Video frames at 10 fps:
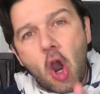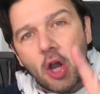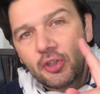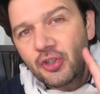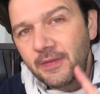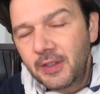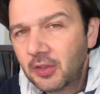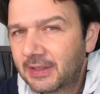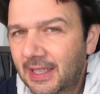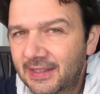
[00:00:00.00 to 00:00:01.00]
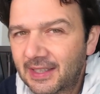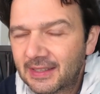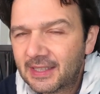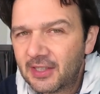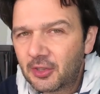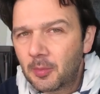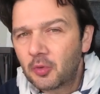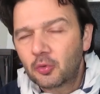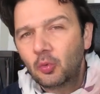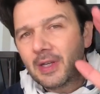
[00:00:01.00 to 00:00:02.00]
Oggi video
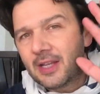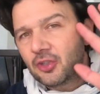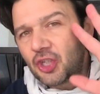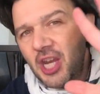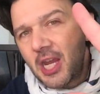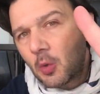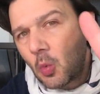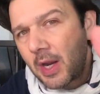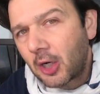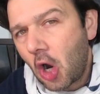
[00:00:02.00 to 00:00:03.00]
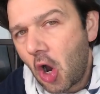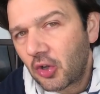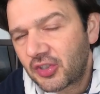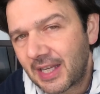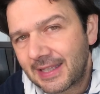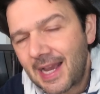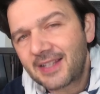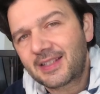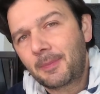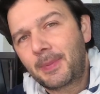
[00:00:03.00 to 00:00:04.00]
interessantissimo sulle 5 cose da
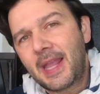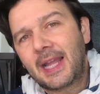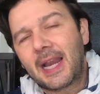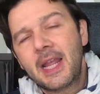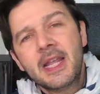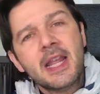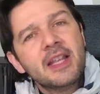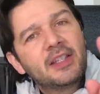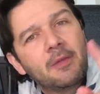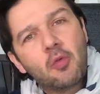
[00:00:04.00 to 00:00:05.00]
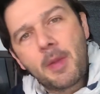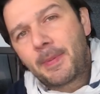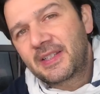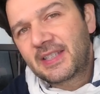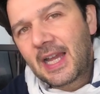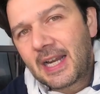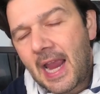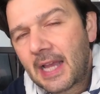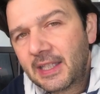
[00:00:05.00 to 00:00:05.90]
sapere se vuoi passare a